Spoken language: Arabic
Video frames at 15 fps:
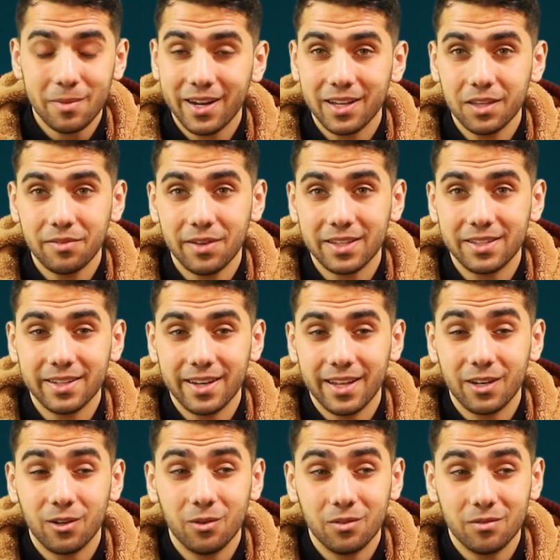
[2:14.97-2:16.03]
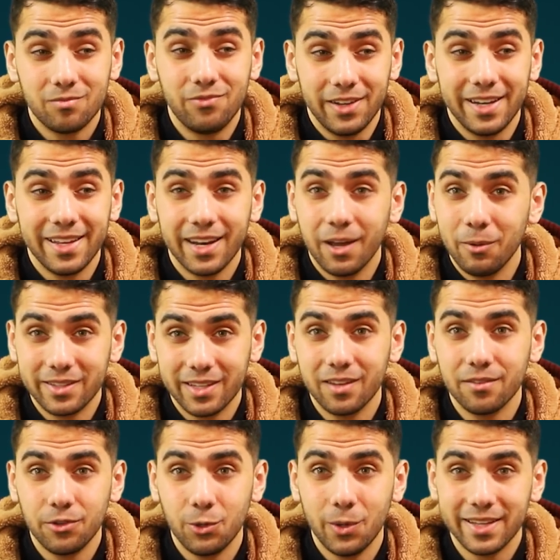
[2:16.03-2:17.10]
المايك لطيفة كتير لأنه فعليا أول
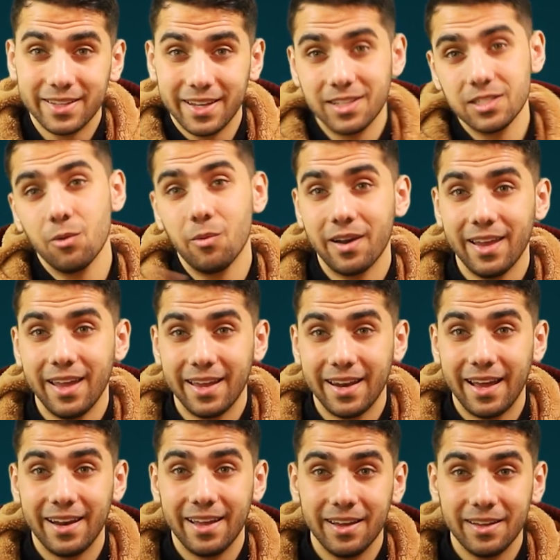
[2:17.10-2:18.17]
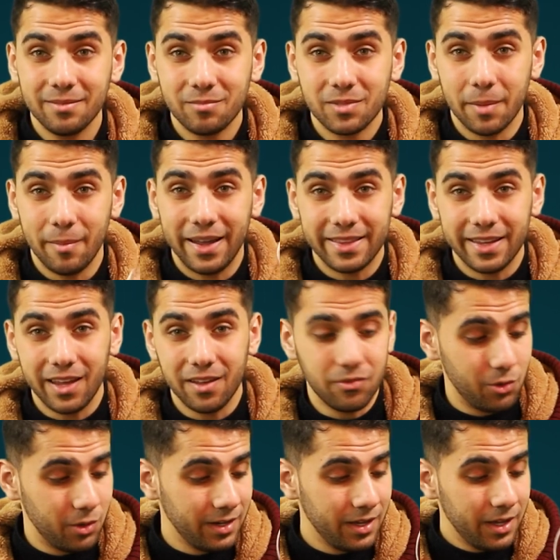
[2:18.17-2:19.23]
ثلاث فيديوهات إحنا صورناهن على سماعات
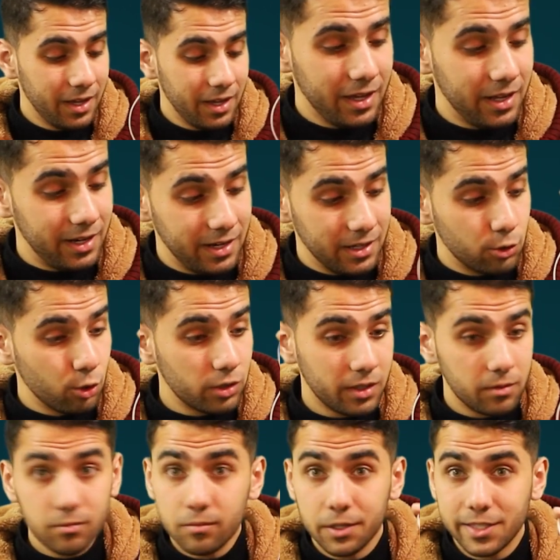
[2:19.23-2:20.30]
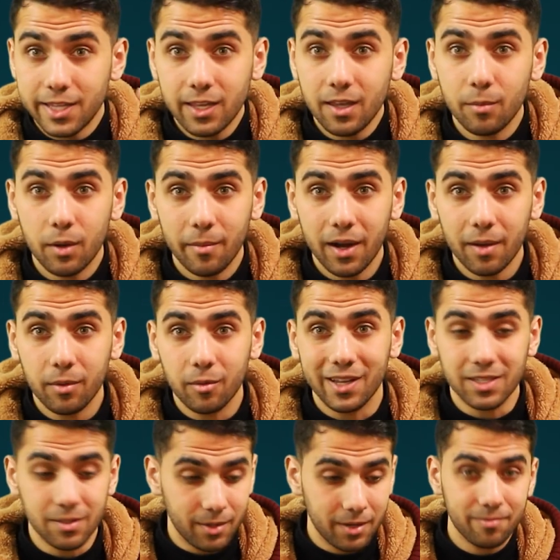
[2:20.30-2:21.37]
الآيفون اللي صوتهن مش سيء بالمرة
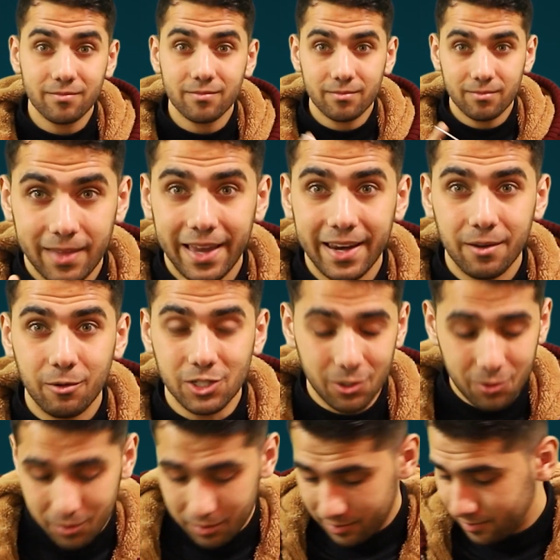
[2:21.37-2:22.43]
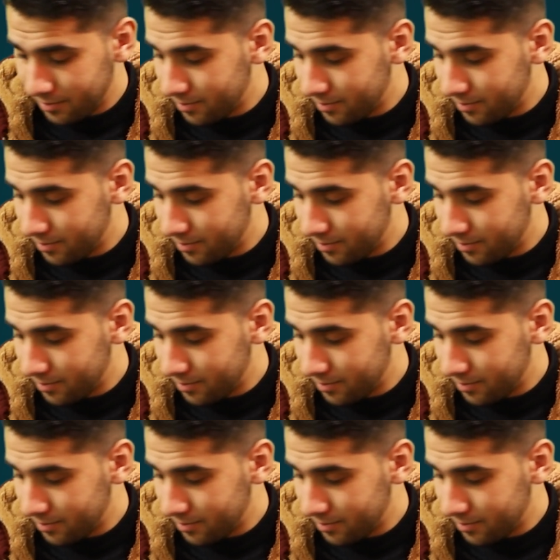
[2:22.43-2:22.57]
بالمناسبة خلينا أورجيكم